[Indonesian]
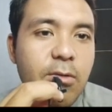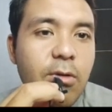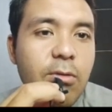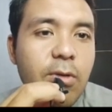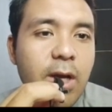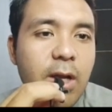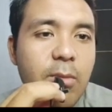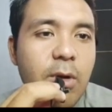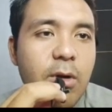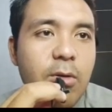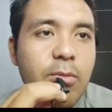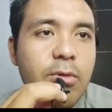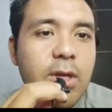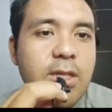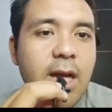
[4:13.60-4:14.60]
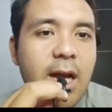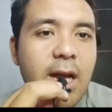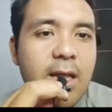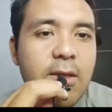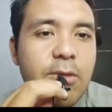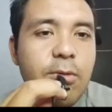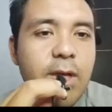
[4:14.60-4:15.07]
Gue UR baru punya
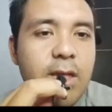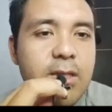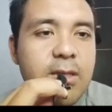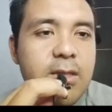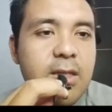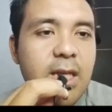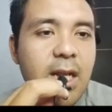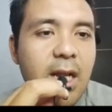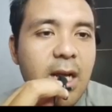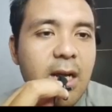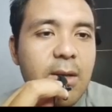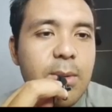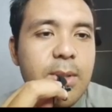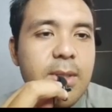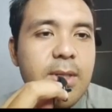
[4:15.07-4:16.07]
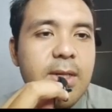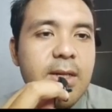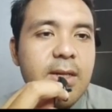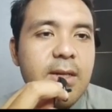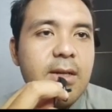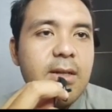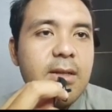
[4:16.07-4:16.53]
satu guys Gila nggak lu
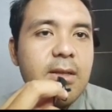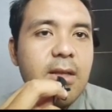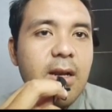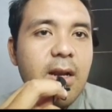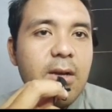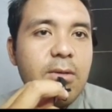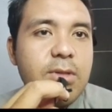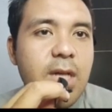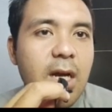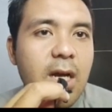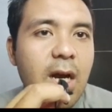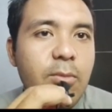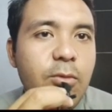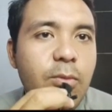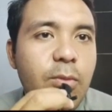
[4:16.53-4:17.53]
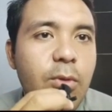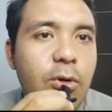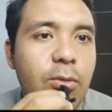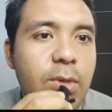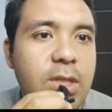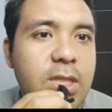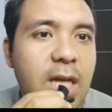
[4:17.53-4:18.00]
Terlalu jauh Kamu
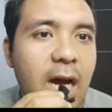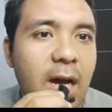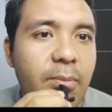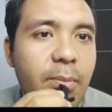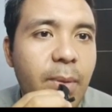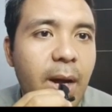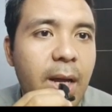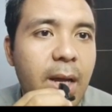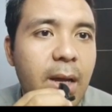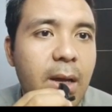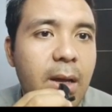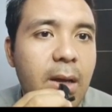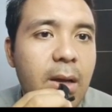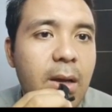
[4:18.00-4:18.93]
belum mencapai